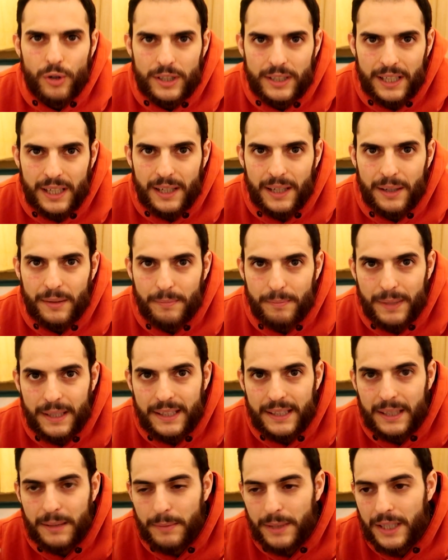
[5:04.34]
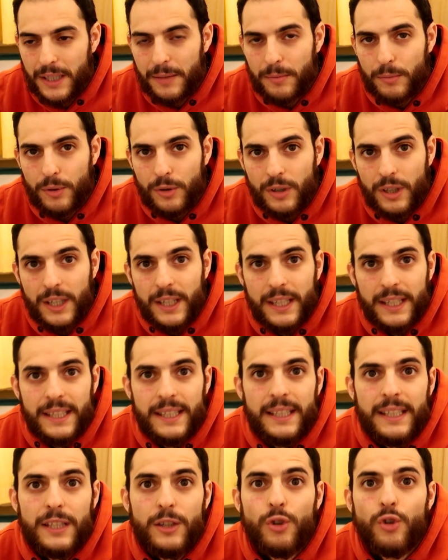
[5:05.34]
con ese victimismo
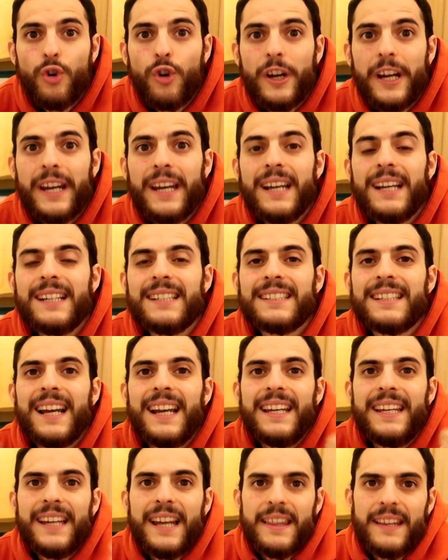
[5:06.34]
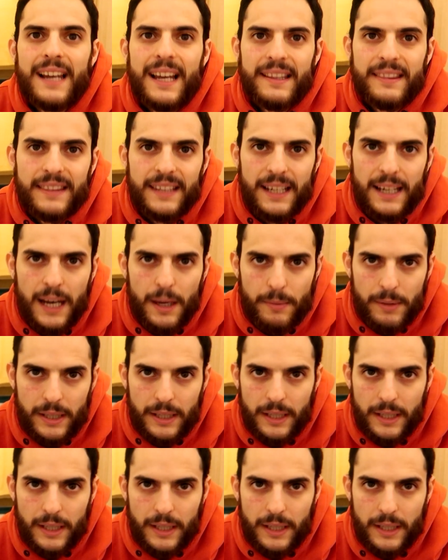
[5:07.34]
y no querer salir adelante en la